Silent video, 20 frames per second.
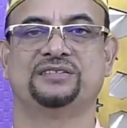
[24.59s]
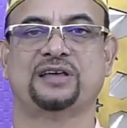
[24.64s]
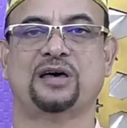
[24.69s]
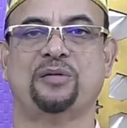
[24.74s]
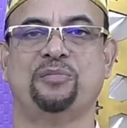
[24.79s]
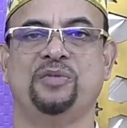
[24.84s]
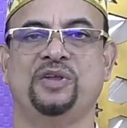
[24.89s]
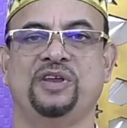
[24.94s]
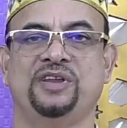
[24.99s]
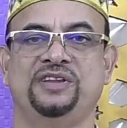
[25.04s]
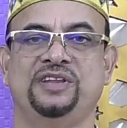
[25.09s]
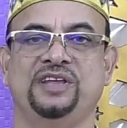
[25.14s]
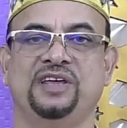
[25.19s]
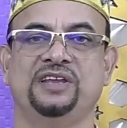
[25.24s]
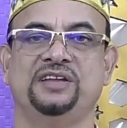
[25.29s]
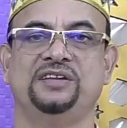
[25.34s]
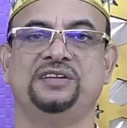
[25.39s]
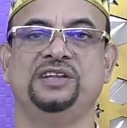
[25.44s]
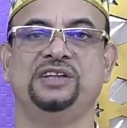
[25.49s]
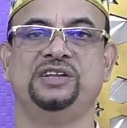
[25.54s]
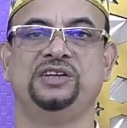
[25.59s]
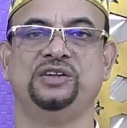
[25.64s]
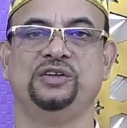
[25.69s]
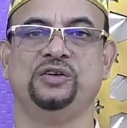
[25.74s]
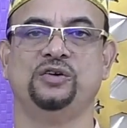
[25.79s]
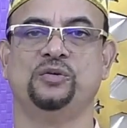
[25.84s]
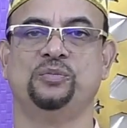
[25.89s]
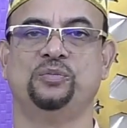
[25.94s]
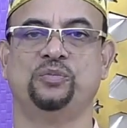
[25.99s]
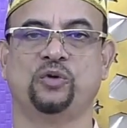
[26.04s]
সামরিদের
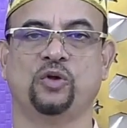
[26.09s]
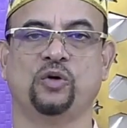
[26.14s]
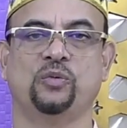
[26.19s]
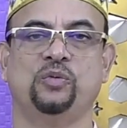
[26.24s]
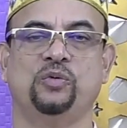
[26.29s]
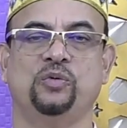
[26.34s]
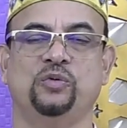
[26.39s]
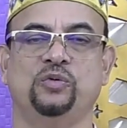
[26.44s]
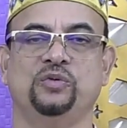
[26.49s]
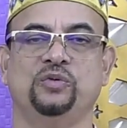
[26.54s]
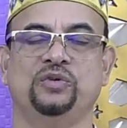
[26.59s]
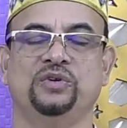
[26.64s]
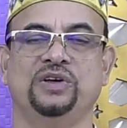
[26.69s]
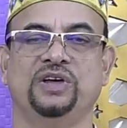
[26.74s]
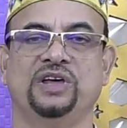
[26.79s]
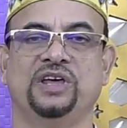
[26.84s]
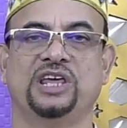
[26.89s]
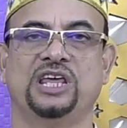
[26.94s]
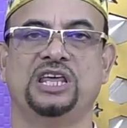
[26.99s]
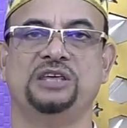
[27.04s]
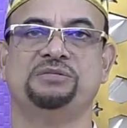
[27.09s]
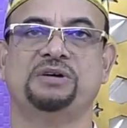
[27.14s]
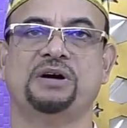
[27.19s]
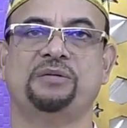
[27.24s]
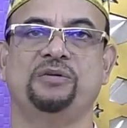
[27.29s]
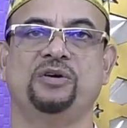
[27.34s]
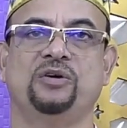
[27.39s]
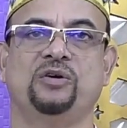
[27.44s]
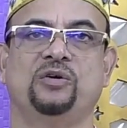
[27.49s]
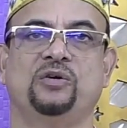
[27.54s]
দ্বিতীয় প্রভু
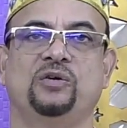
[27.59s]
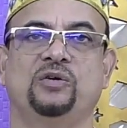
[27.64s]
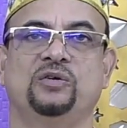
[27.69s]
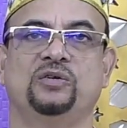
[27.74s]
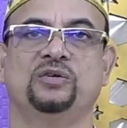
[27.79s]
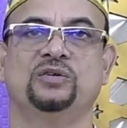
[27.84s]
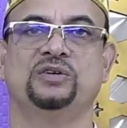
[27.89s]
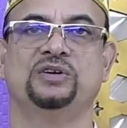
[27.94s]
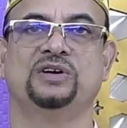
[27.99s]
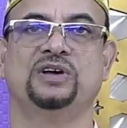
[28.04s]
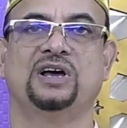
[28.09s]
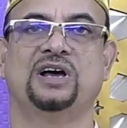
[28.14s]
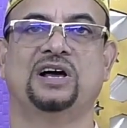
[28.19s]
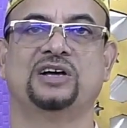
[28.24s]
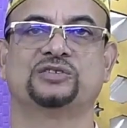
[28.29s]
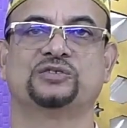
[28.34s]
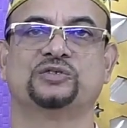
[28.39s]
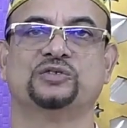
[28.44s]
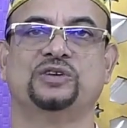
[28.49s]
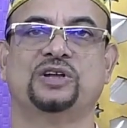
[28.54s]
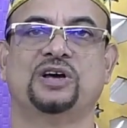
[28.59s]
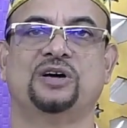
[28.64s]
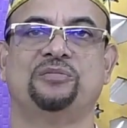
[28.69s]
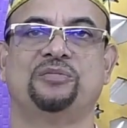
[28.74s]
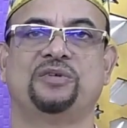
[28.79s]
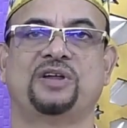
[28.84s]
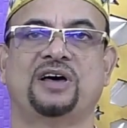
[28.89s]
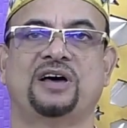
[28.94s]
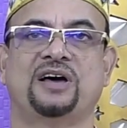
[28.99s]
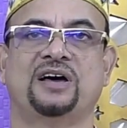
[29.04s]
কিভাবে হলো আসুন
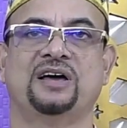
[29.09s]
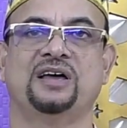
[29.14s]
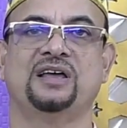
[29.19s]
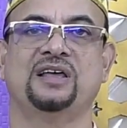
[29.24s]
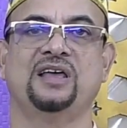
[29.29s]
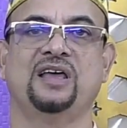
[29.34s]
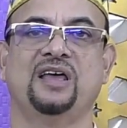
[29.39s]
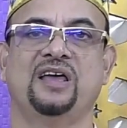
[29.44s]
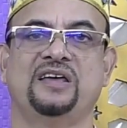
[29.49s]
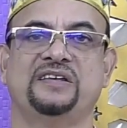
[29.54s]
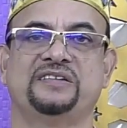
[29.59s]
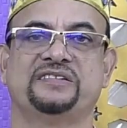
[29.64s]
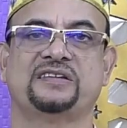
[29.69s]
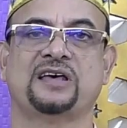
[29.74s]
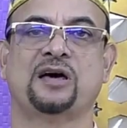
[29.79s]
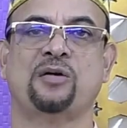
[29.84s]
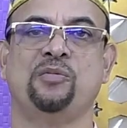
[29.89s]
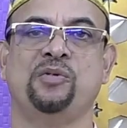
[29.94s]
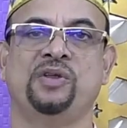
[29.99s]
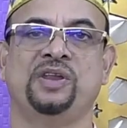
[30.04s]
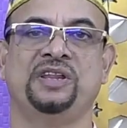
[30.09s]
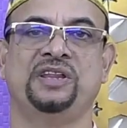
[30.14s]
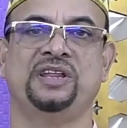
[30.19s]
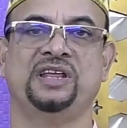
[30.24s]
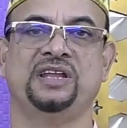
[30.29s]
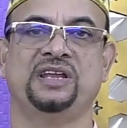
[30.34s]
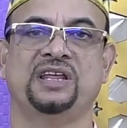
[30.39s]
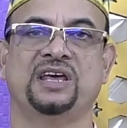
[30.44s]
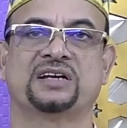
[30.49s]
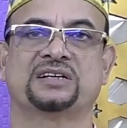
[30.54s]
আমরা
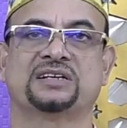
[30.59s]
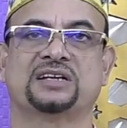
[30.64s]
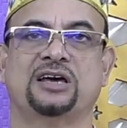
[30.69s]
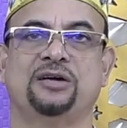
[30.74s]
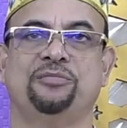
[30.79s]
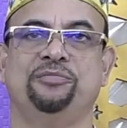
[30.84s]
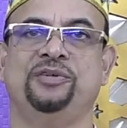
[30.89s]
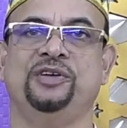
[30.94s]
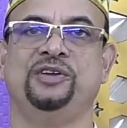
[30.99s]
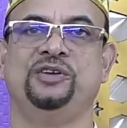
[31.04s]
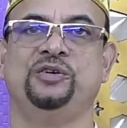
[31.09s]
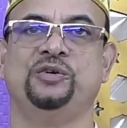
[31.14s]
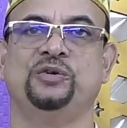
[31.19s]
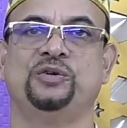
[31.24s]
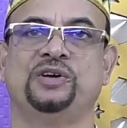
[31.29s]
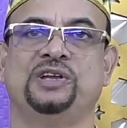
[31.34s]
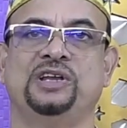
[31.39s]
সামরিদের একটা ভিডিও